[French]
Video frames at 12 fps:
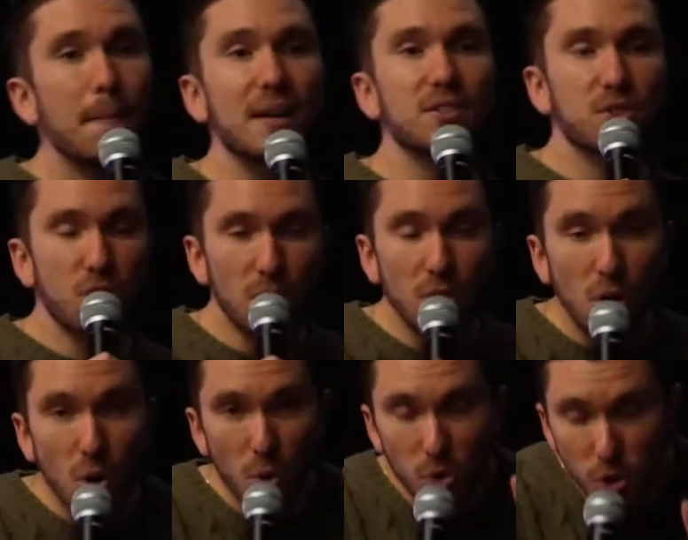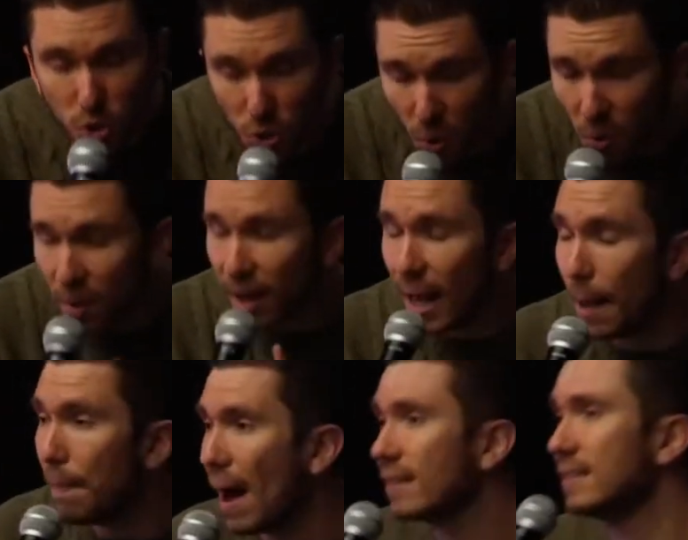Parce que l'onction
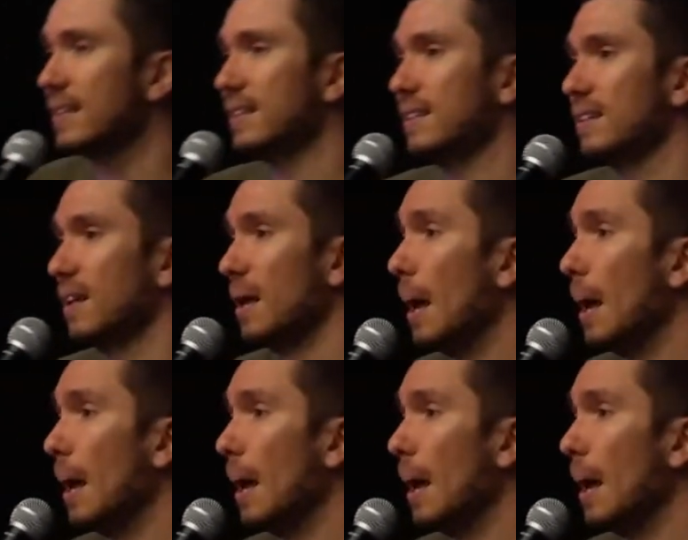est partie.